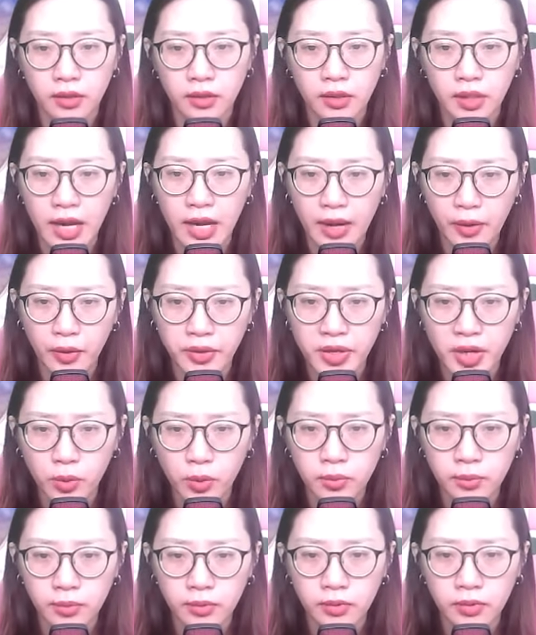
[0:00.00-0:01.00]
Hạo Đông,
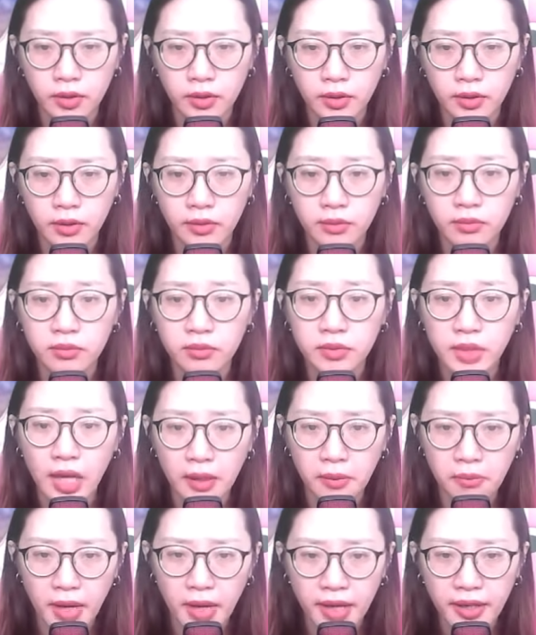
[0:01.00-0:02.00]

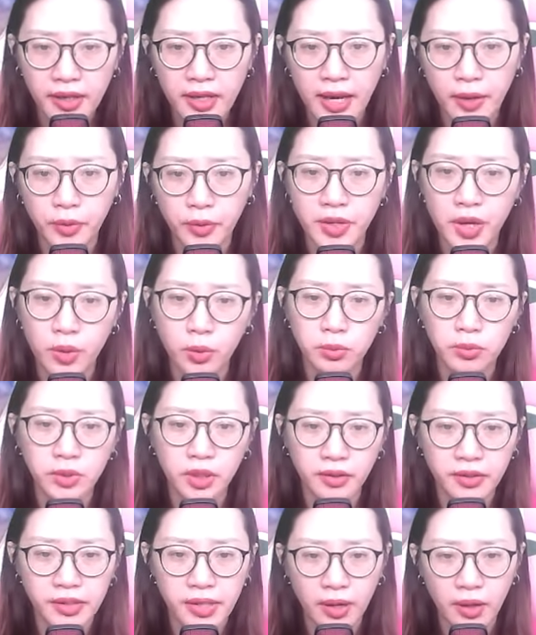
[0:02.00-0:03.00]
thằng bé Hạo Đông
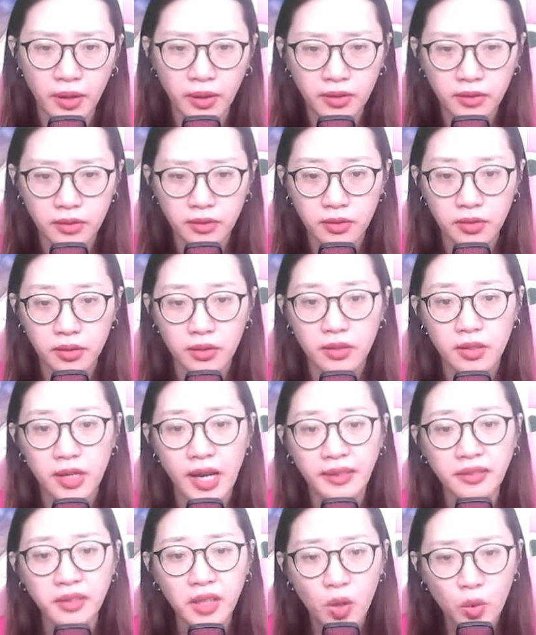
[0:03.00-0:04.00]
từ nhỏ
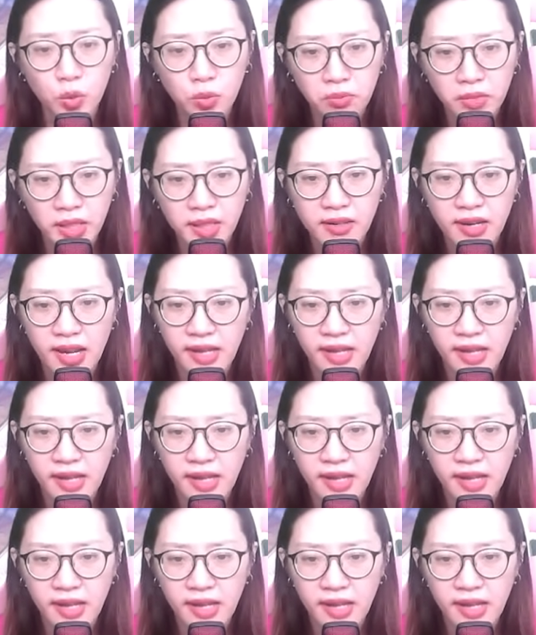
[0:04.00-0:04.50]
đã thông minh